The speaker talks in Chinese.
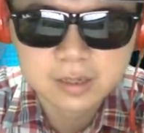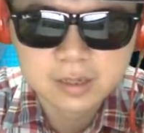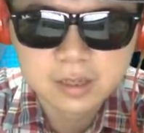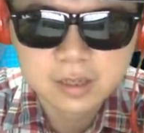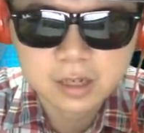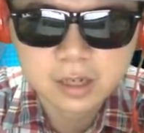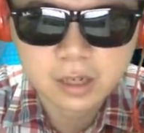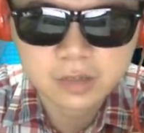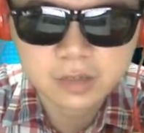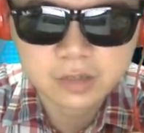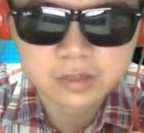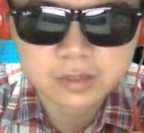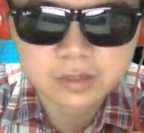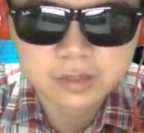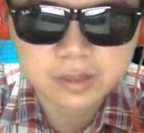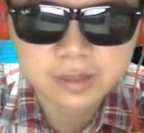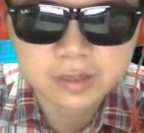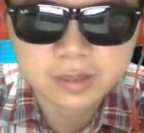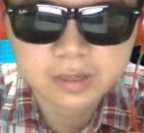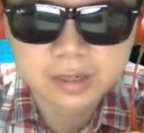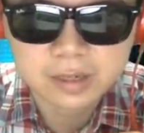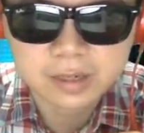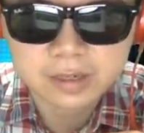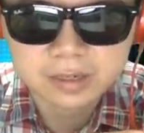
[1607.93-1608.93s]
好，小
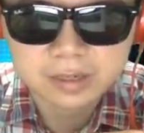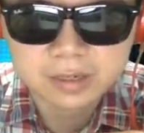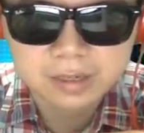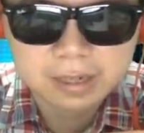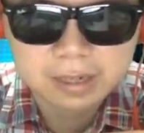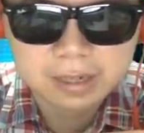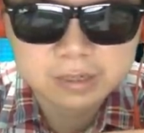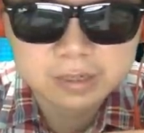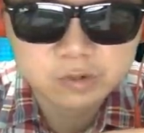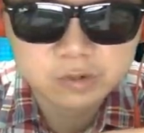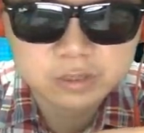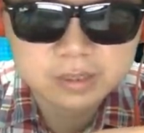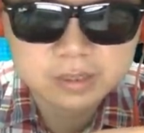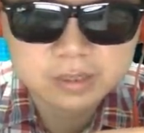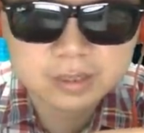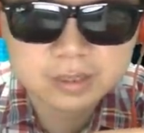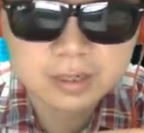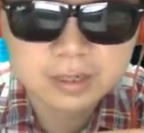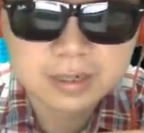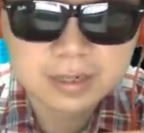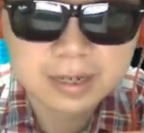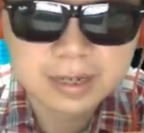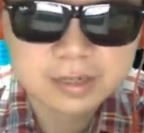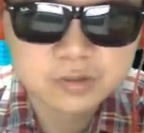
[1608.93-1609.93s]
戴感感觉整个
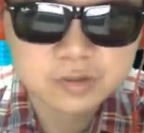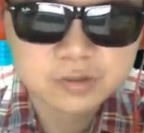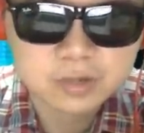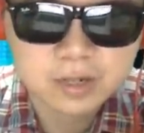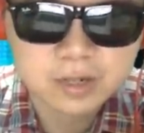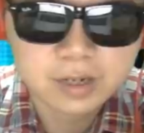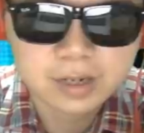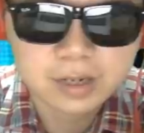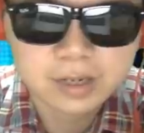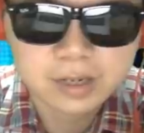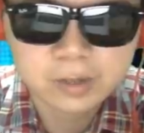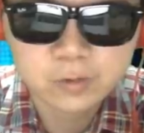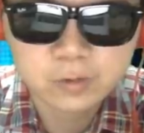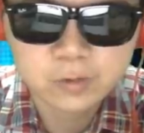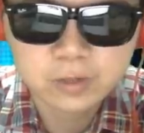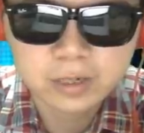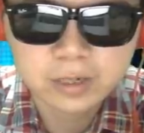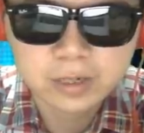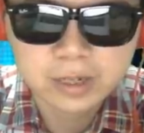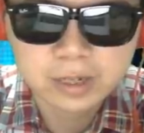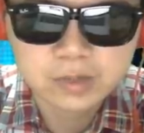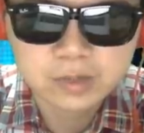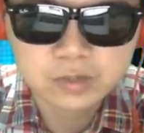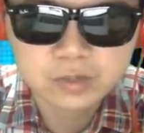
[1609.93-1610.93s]
感觉啊，给我的
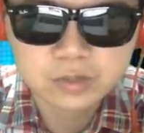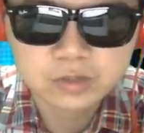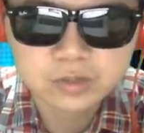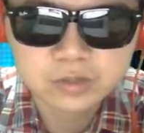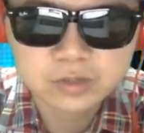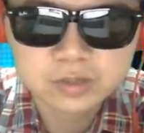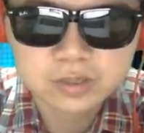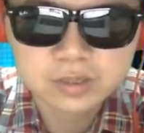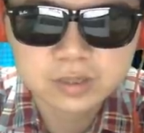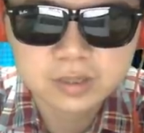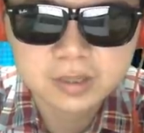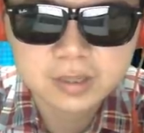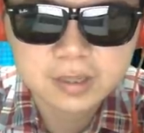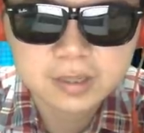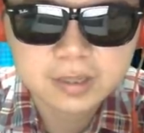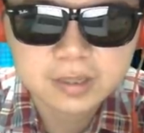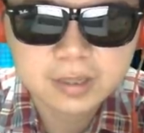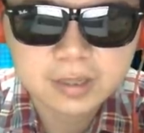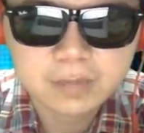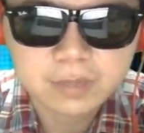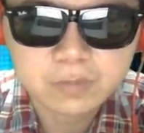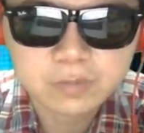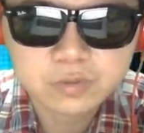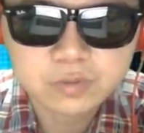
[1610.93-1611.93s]
感觉就是
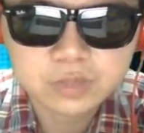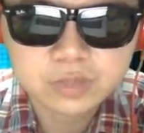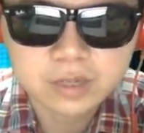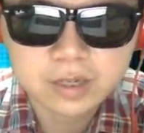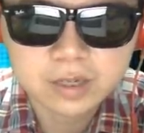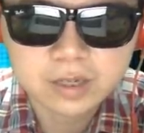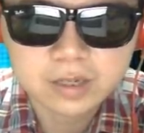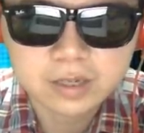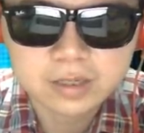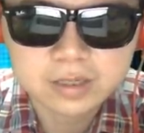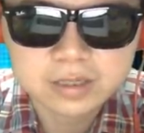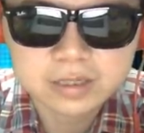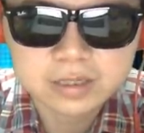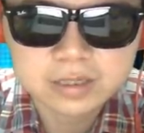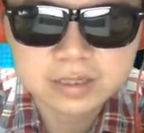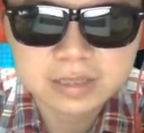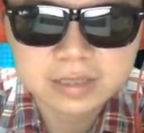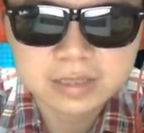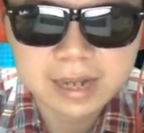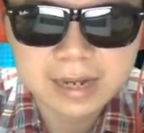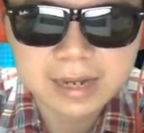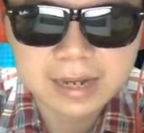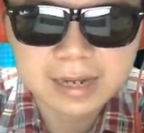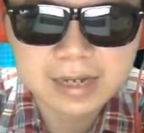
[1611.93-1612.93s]
他目前呢已经
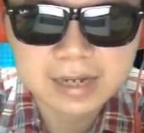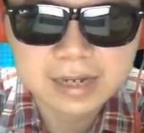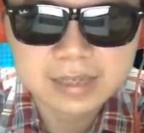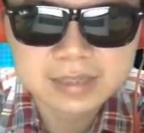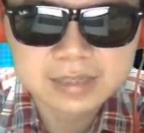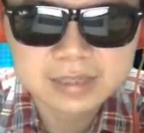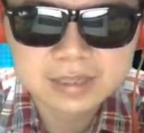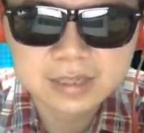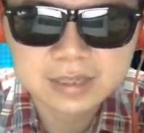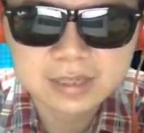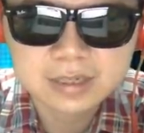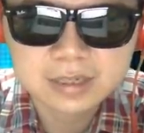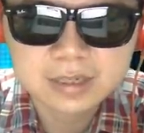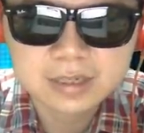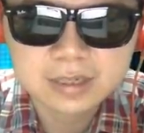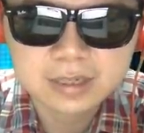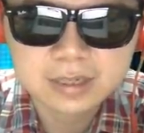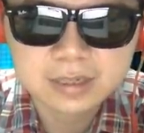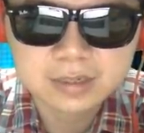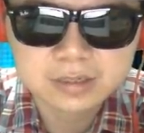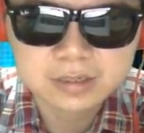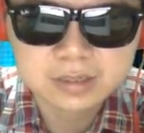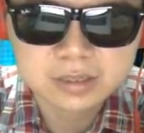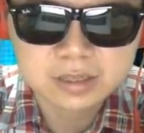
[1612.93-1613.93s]
打开了胜利的
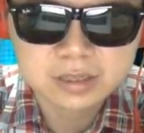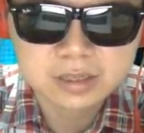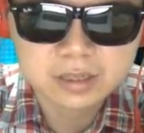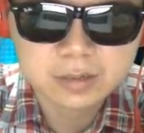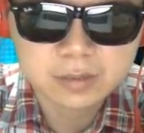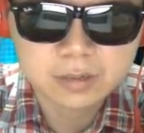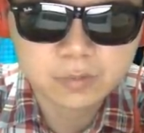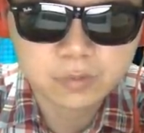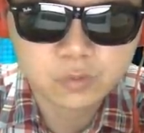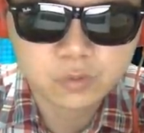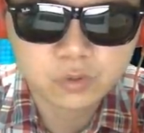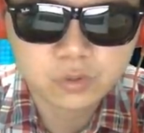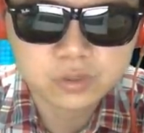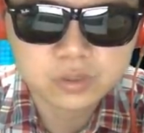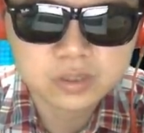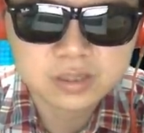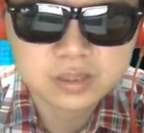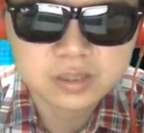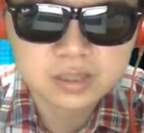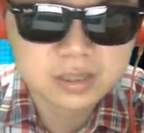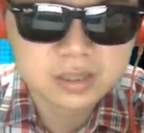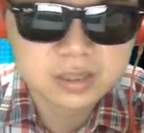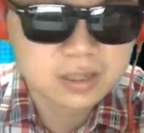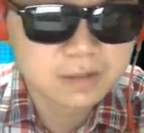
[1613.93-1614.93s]
这个模式，
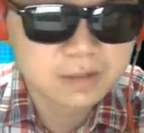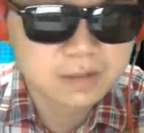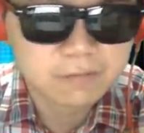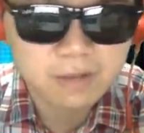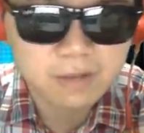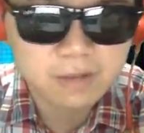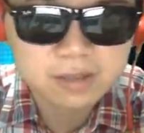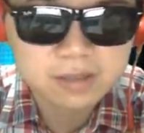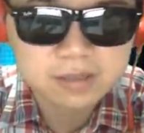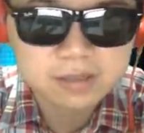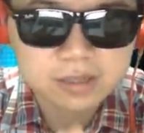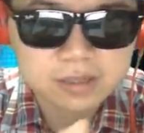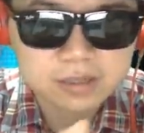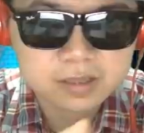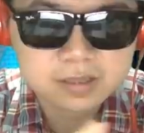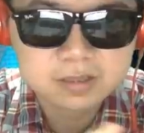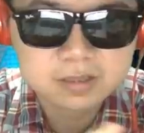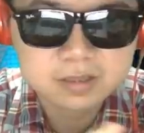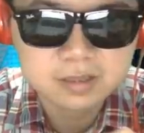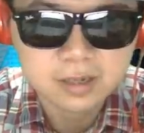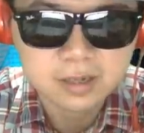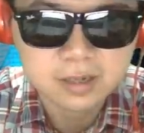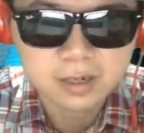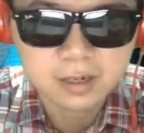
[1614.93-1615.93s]
胜利方程
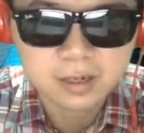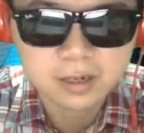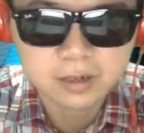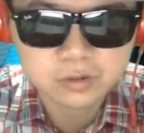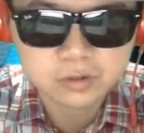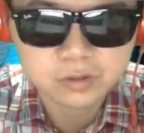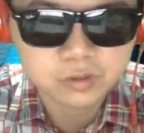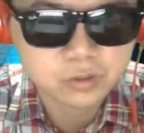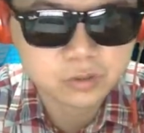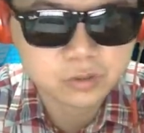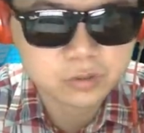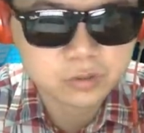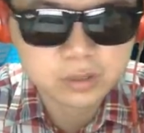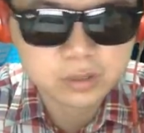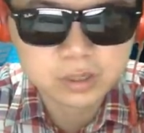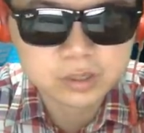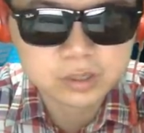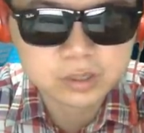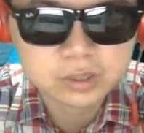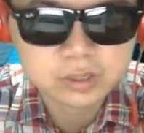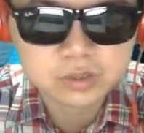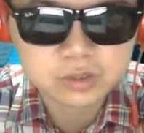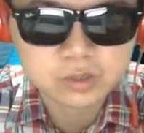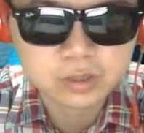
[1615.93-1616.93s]
式了。好，所以我个人
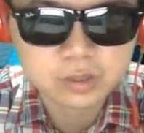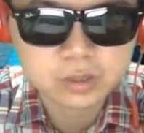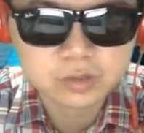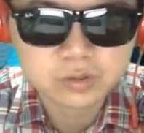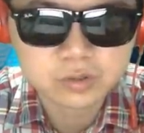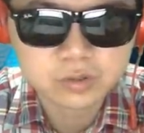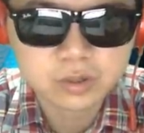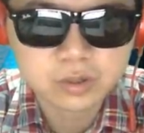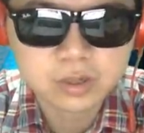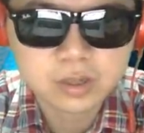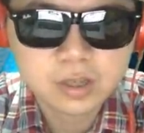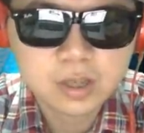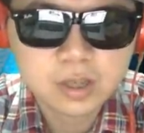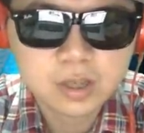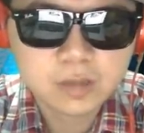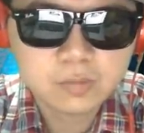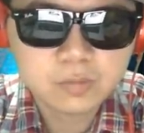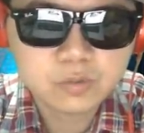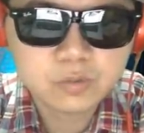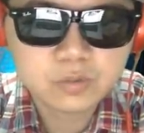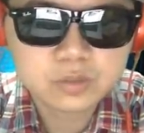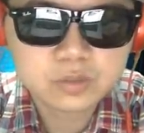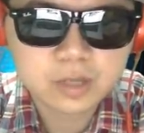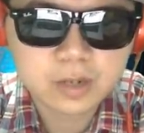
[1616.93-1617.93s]
是觉得说，
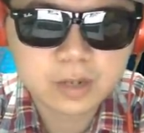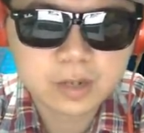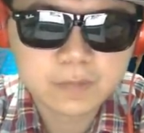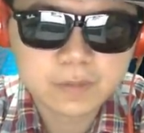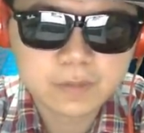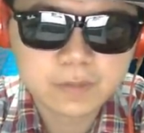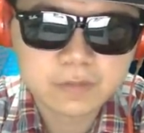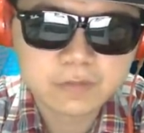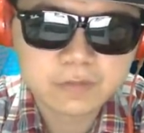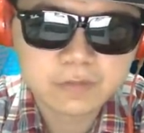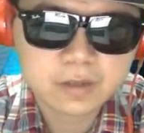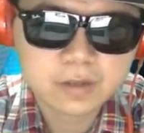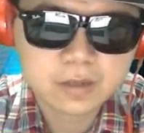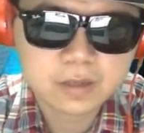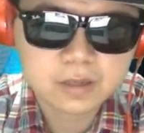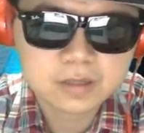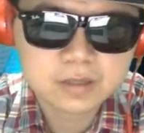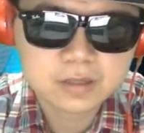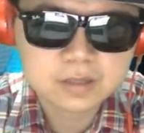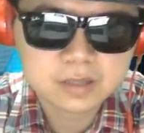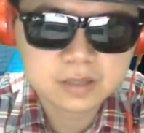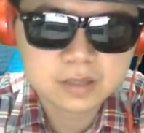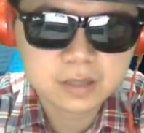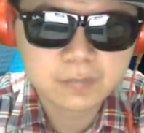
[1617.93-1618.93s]
目前的比分呢
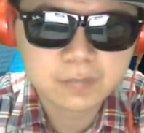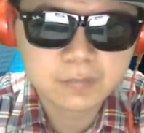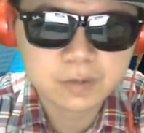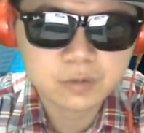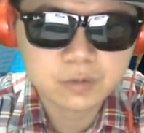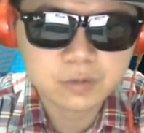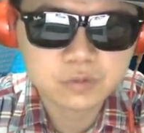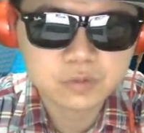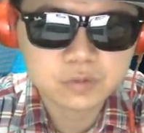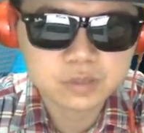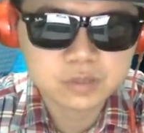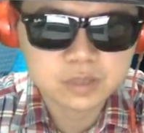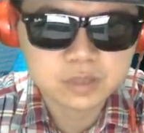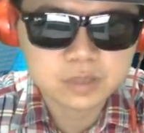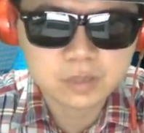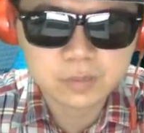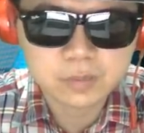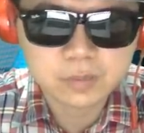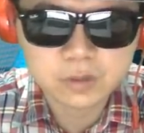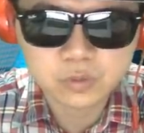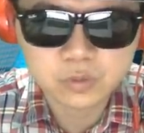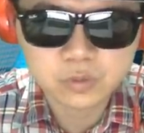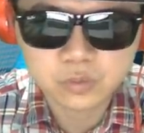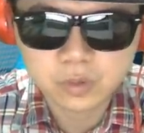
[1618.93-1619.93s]
十一比五，十一
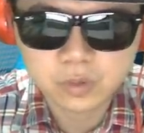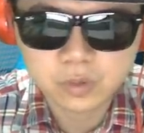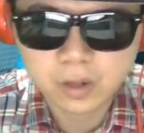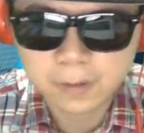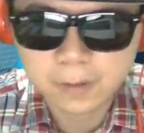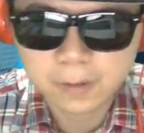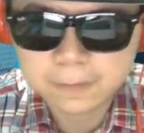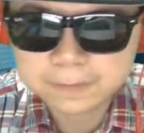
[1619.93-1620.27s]
比五哈。